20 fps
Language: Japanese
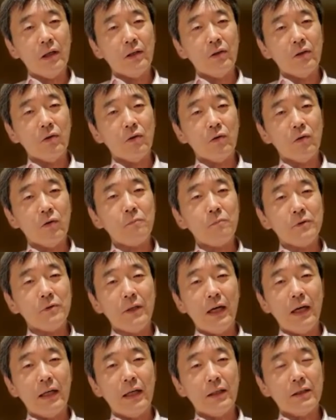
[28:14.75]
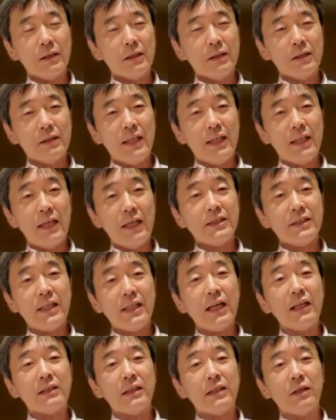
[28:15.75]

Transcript: あのプ o p では時代にしなかっ